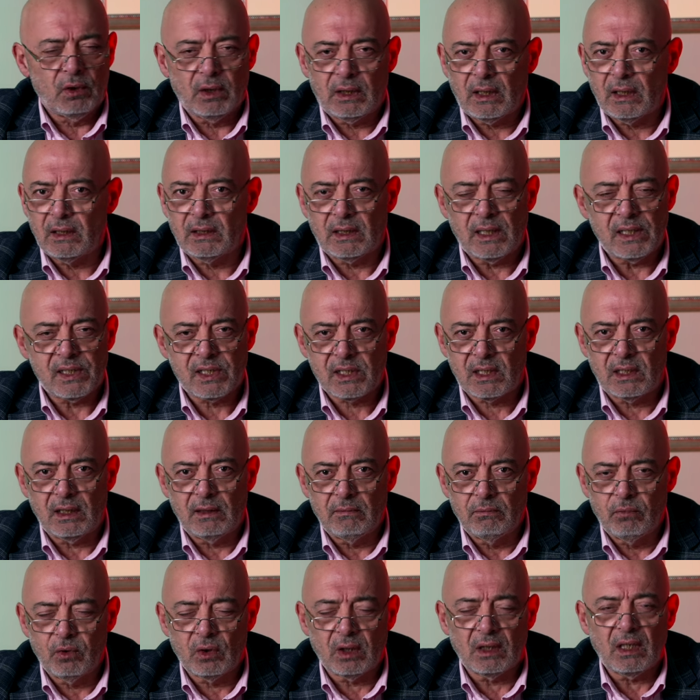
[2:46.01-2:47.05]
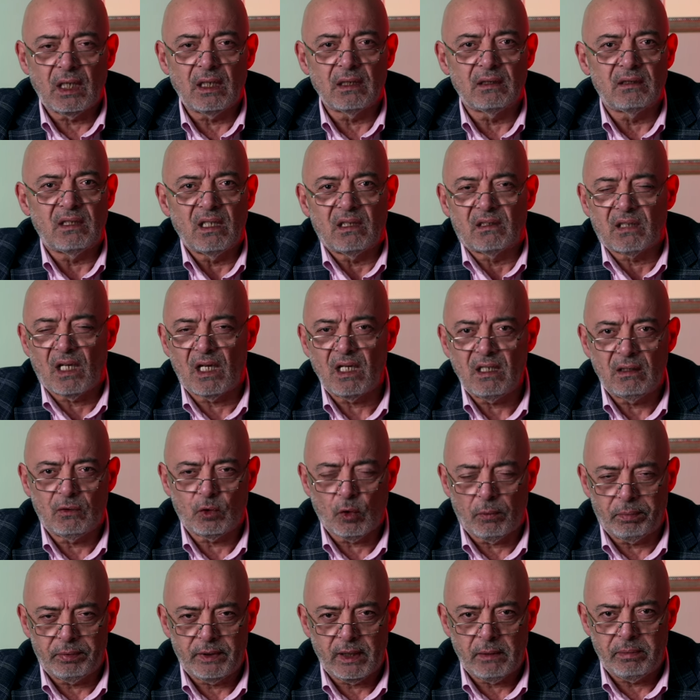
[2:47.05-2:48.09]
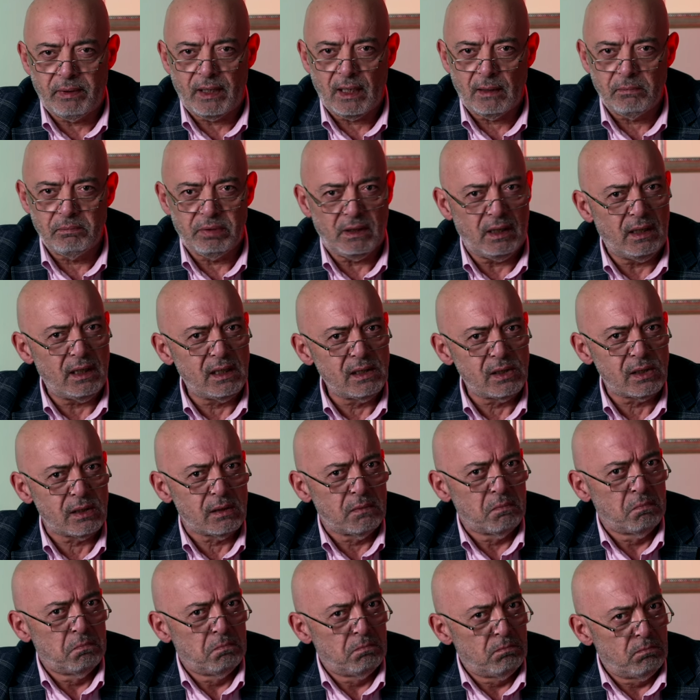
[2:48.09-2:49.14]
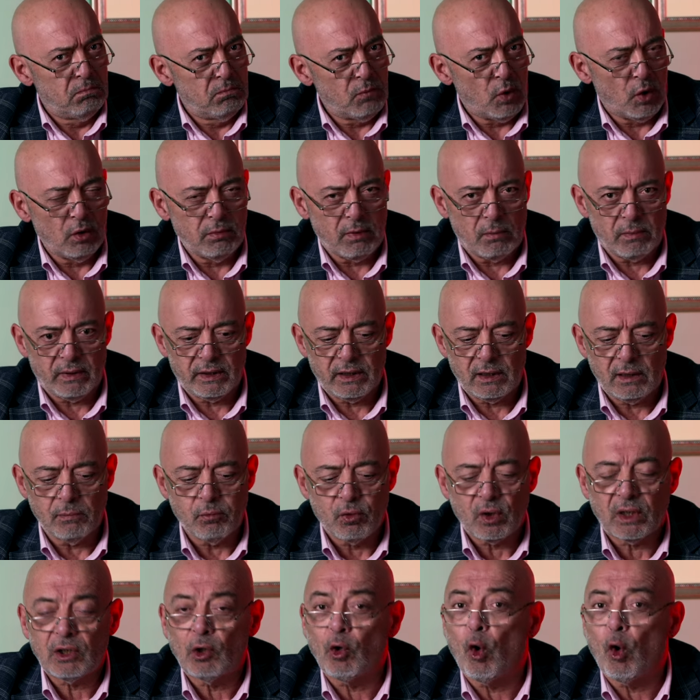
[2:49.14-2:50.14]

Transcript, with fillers: bu kadar keskin, bu kadar detayı toplayabilen bir lens olmamalıydı.